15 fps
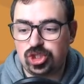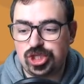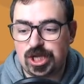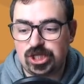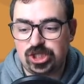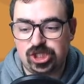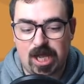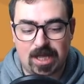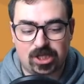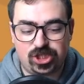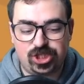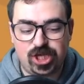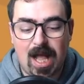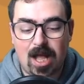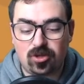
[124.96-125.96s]
GG.
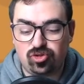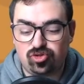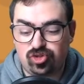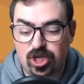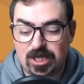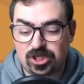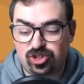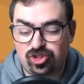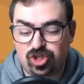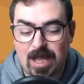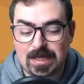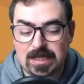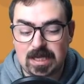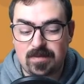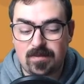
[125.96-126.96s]
Ciao
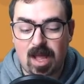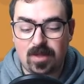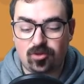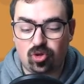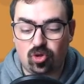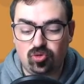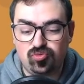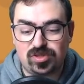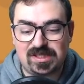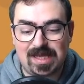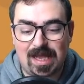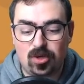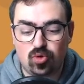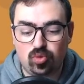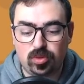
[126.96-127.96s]
GG, ti mando un
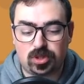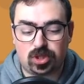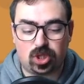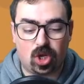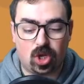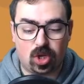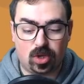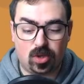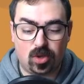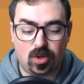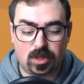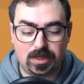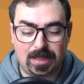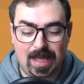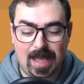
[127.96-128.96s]
saluto,
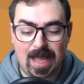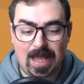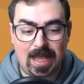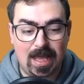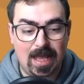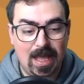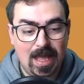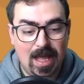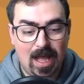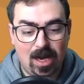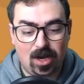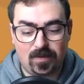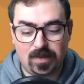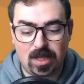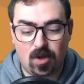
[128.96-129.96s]
ok?
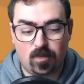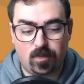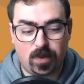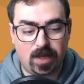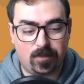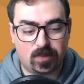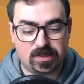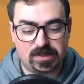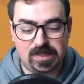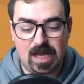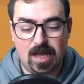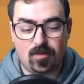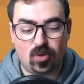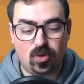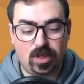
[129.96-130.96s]
Allora, vediamo un po' che
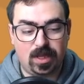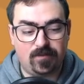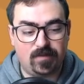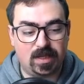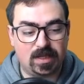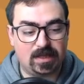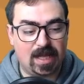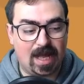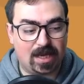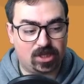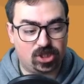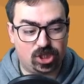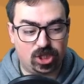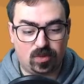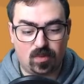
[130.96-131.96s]
possiamo
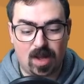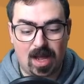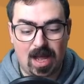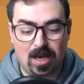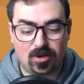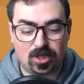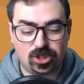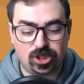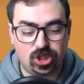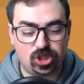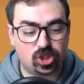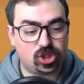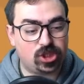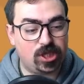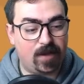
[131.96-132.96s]
inventarci qua. Allora,
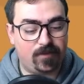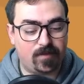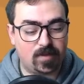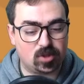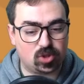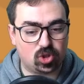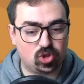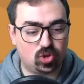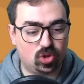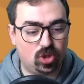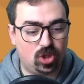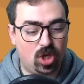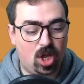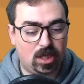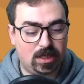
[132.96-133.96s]
Ciccio Chef ha messo giù
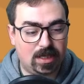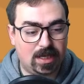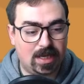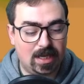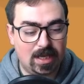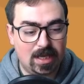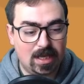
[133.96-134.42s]
con log...